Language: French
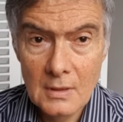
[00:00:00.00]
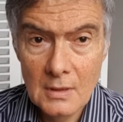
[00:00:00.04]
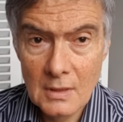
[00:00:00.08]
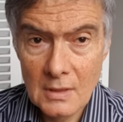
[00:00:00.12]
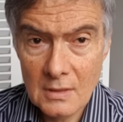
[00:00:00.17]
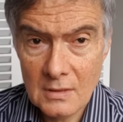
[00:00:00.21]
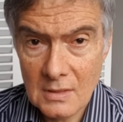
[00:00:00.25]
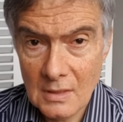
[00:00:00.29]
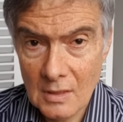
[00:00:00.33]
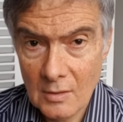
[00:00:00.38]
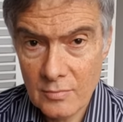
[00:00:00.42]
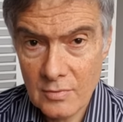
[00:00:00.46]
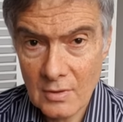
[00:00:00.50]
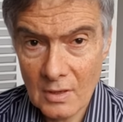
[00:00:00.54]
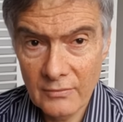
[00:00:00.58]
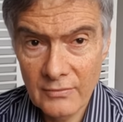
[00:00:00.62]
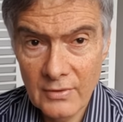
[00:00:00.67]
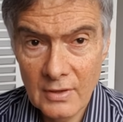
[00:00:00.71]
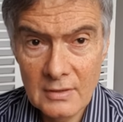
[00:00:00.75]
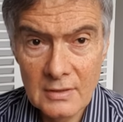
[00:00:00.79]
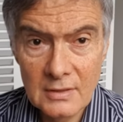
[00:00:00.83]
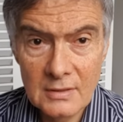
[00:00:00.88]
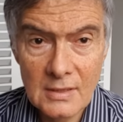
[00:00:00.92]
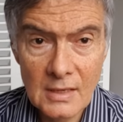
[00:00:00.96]
et celle
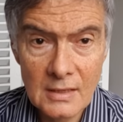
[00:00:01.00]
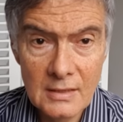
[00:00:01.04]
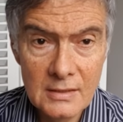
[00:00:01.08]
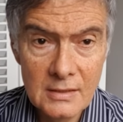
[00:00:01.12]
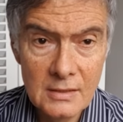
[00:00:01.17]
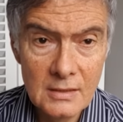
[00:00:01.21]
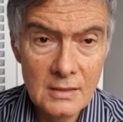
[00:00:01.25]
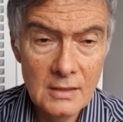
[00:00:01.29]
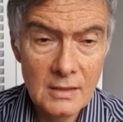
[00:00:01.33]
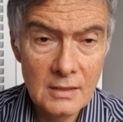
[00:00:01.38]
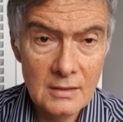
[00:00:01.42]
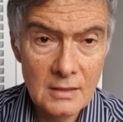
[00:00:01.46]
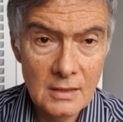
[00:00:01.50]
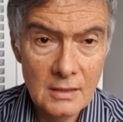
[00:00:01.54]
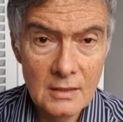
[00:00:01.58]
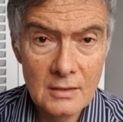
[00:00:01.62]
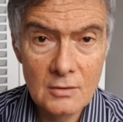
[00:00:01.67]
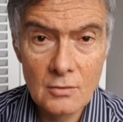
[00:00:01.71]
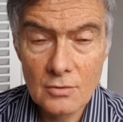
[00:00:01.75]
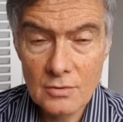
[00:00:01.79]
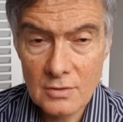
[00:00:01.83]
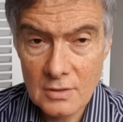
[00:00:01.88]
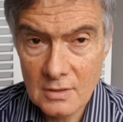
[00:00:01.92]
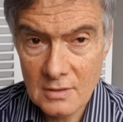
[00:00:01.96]
observée en Italie était
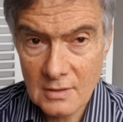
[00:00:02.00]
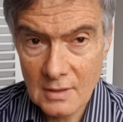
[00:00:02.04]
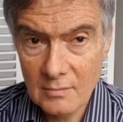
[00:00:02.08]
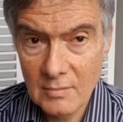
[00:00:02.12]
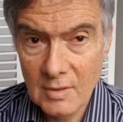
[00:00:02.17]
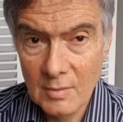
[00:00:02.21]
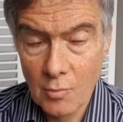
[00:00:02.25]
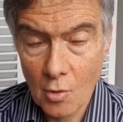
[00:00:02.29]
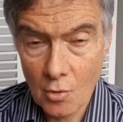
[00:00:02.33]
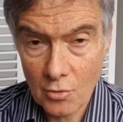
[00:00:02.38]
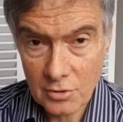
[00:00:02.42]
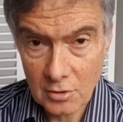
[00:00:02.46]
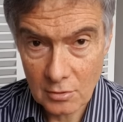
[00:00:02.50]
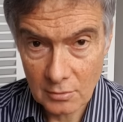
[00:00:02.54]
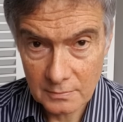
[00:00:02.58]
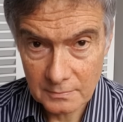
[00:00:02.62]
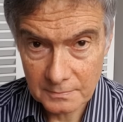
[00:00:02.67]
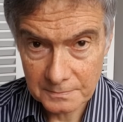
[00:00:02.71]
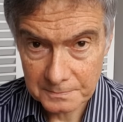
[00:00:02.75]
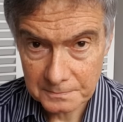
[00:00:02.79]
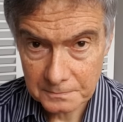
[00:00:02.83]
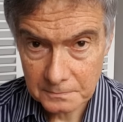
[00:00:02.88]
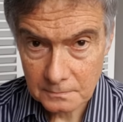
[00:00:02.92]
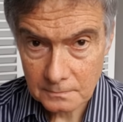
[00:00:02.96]
de 6,5%.
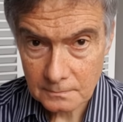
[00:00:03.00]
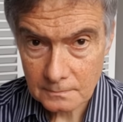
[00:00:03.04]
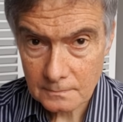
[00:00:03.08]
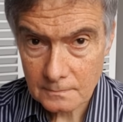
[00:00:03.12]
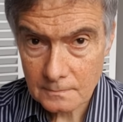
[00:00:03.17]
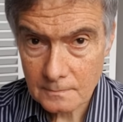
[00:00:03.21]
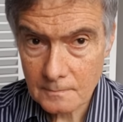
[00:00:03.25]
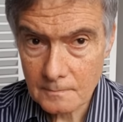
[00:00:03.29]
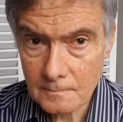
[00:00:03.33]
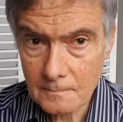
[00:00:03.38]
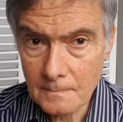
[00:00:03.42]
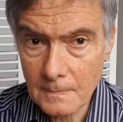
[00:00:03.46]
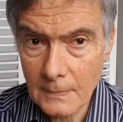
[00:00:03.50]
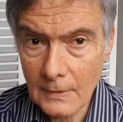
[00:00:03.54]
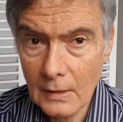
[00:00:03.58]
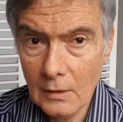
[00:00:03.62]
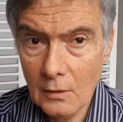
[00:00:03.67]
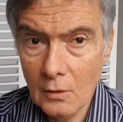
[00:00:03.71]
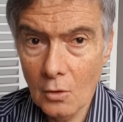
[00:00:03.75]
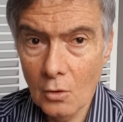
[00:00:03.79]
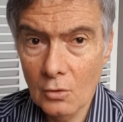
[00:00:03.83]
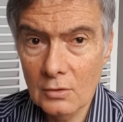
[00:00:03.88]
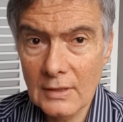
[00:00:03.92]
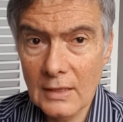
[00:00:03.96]

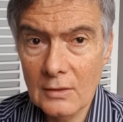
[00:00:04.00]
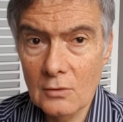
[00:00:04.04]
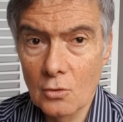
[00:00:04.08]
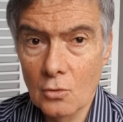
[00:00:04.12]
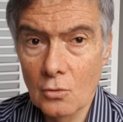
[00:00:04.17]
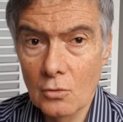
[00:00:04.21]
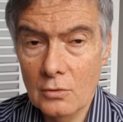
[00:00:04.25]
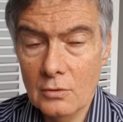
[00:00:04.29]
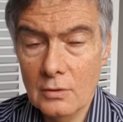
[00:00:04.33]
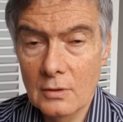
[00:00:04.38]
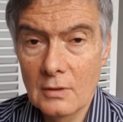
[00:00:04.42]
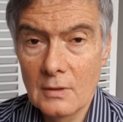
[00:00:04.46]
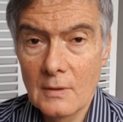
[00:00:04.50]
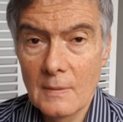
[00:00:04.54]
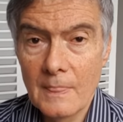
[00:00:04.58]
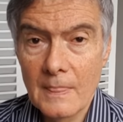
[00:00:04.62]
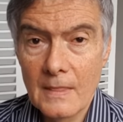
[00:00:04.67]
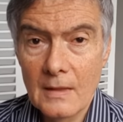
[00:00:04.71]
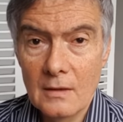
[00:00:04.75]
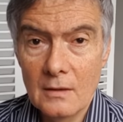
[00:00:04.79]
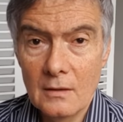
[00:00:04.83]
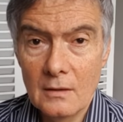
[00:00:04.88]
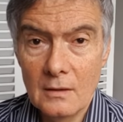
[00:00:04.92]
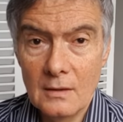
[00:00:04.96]
On a donc
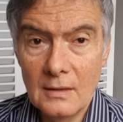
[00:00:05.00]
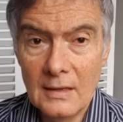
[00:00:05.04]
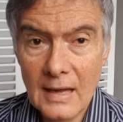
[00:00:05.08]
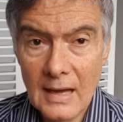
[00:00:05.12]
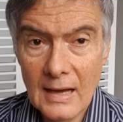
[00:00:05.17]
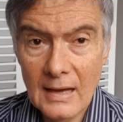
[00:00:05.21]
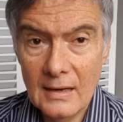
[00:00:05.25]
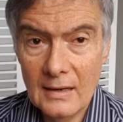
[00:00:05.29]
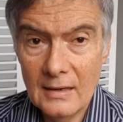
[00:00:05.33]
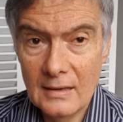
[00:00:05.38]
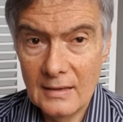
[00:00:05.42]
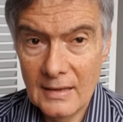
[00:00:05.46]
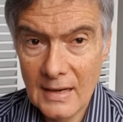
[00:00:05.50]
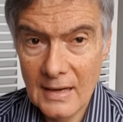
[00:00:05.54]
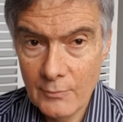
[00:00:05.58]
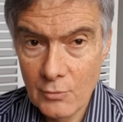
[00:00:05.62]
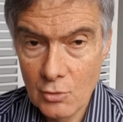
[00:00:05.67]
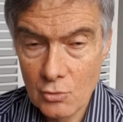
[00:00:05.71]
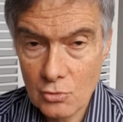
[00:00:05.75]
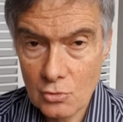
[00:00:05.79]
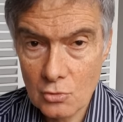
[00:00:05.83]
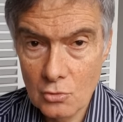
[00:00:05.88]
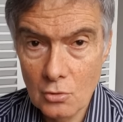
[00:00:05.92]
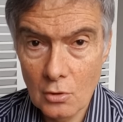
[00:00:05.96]
là la
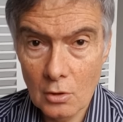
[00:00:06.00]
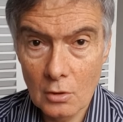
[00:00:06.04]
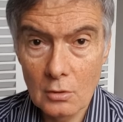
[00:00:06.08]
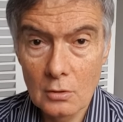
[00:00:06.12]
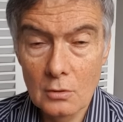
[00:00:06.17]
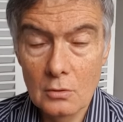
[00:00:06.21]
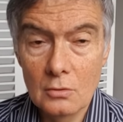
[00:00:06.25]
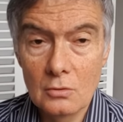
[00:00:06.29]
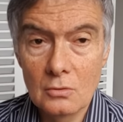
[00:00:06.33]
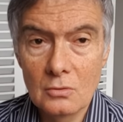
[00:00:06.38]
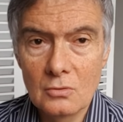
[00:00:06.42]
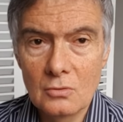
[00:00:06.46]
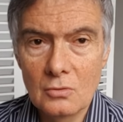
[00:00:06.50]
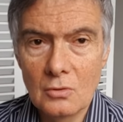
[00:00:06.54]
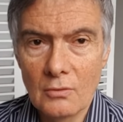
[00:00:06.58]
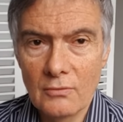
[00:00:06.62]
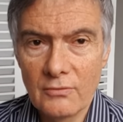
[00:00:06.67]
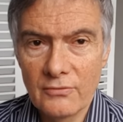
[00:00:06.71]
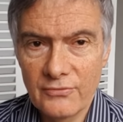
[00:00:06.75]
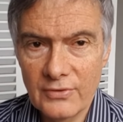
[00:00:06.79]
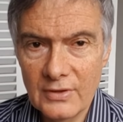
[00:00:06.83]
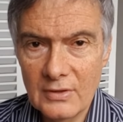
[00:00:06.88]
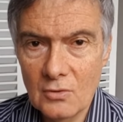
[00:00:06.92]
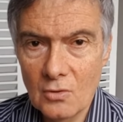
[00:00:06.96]
mesure
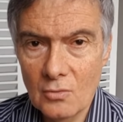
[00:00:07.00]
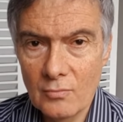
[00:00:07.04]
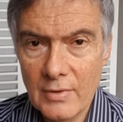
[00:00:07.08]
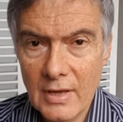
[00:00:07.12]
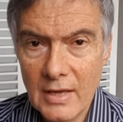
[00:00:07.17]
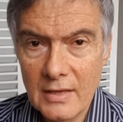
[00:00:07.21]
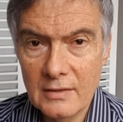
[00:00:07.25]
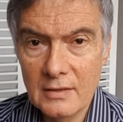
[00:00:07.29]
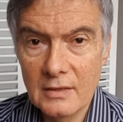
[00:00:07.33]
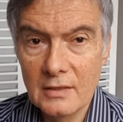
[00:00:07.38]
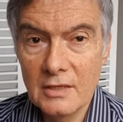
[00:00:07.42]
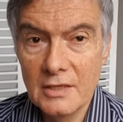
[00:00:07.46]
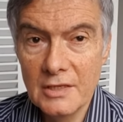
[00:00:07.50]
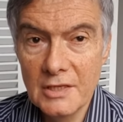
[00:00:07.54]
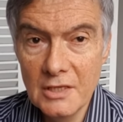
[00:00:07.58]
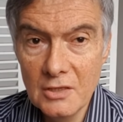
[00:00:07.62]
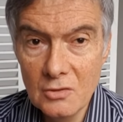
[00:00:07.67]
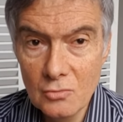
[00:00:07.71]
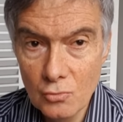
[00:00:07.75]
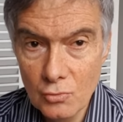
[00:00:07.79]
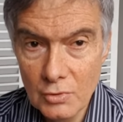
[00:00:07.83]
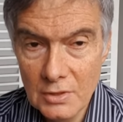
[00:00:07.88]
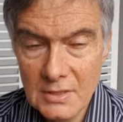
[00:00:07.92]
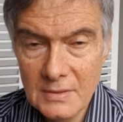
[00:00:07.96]
d'un phénomène
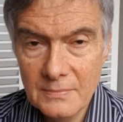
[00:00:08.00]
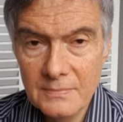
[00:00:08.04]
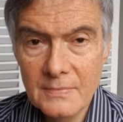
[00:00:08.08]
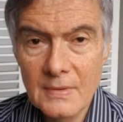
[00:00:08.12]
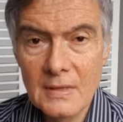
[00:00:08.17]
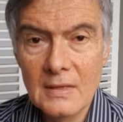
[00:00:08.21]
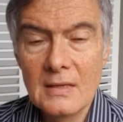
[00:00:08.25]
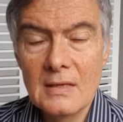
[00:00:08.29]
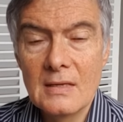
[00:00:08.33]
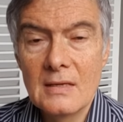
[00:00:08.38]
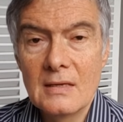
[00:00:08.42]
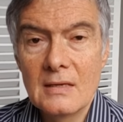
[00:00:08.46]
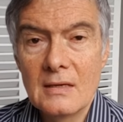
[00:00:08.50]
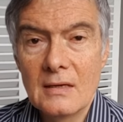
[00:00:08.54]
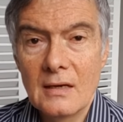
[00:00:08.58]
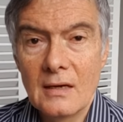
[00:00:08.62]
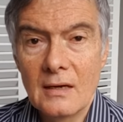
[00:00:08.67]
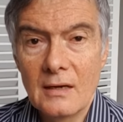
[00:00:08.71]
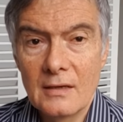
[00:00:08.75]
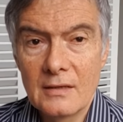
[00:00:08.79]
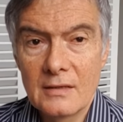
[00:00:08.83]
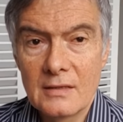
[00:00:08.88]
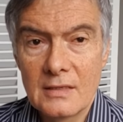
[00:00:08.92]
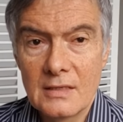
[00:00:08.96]
inouï
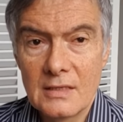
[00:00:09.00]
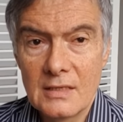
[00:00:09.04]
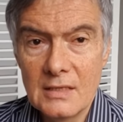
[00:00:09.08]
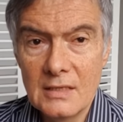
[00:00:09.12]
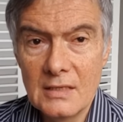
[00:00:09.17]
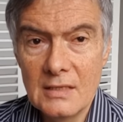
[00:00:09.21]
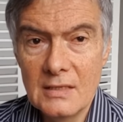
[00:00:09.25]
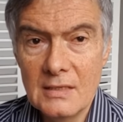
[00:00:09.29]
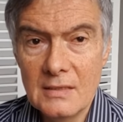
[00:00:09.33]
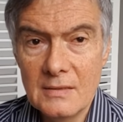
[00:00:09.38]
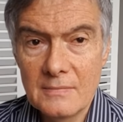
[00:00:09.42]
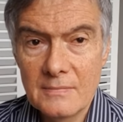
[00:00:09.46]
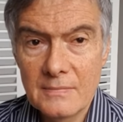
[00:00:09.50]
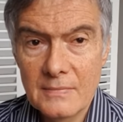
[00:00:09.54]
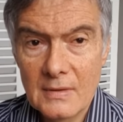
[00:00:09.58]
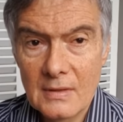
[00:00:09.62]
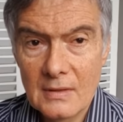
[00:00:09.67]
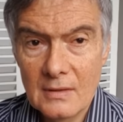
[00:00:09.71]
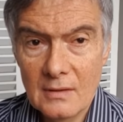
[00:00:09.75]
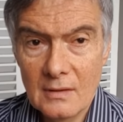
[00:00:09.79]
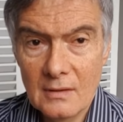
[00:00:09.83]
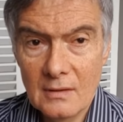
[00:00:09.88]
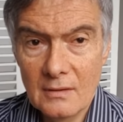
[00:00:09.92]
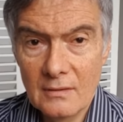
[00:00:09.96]
euh, qui
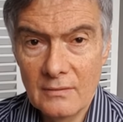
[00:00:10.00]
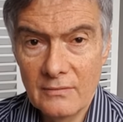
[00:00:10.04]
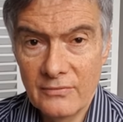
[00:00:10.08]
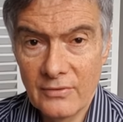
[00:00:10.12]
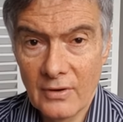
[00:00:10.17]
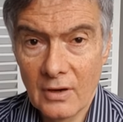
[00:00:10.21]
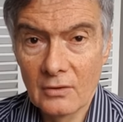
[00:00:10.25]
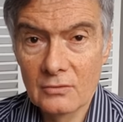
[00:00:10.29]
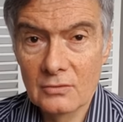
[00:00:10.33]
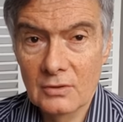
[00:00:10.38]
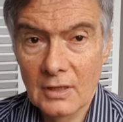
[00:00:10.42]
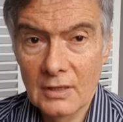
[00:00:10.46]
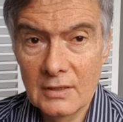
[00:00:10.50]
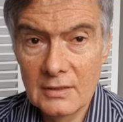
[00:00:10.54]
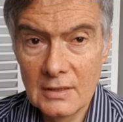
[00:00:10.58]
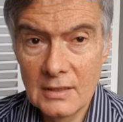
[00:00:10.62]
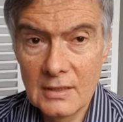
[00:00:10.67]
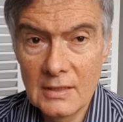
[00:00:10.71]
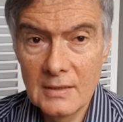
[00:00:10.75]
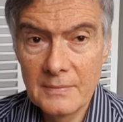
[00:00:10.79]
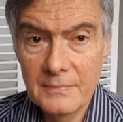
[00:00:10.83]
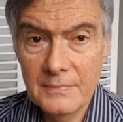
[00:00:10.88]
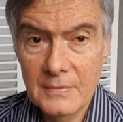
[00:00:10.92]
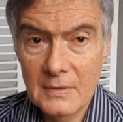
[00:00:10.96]
va
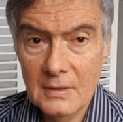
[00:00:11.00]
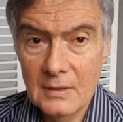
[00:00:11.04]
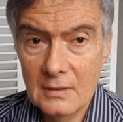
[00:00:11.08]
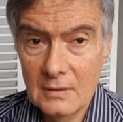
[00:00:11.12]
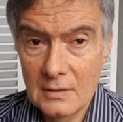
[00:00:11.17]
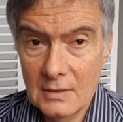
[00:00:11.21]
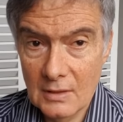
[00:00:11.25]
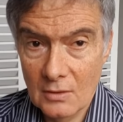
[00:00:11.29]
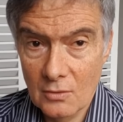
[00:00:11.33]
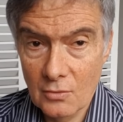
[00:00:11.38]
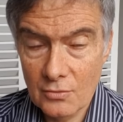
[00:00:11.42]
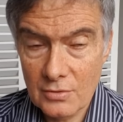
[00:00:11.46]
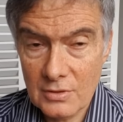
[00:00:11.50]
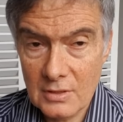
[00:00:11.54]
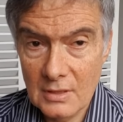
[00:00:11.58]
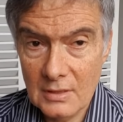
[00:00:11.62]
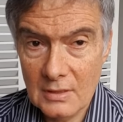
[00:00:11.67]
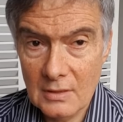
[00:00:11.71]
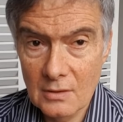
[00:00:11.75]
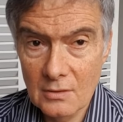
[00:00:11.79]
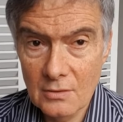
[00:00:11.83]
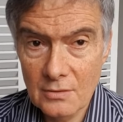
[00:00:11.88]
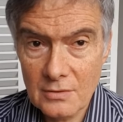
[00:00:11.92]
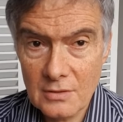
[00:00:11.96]
entraîner des
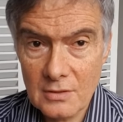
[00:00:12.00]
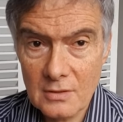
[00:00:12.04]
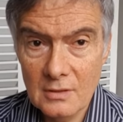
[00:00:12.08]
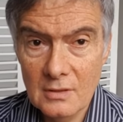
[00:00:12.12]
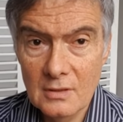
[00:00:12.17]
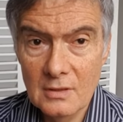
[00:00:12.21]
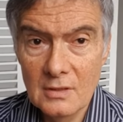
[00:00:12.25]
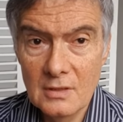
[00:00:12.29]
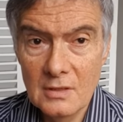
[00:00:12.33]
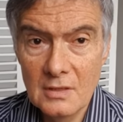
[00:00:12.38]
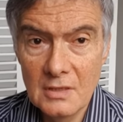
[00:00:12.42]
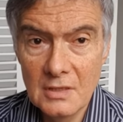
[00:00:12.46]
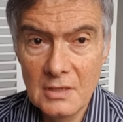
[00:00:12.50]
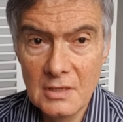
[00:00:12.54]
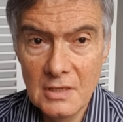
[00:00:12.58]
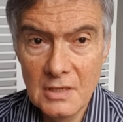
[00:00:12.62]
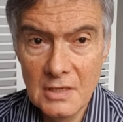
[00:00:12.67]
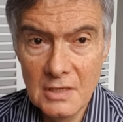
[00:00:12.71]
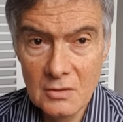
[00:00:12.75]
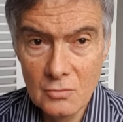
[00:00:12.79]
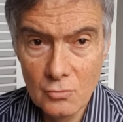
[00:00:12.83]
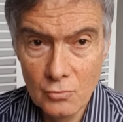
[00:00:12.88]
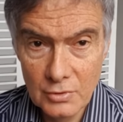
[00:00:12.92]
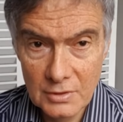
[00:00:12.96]
conséquences
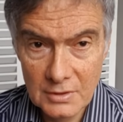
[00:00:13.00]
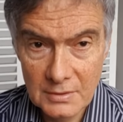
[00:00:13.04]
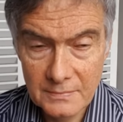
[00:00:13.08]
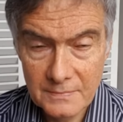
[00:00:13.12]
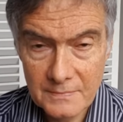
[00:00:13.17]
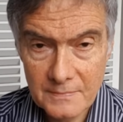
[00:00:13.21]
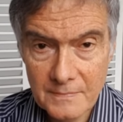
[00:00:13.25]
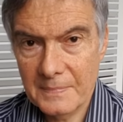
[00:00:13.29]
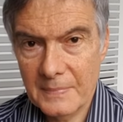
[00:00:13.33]
inouïes.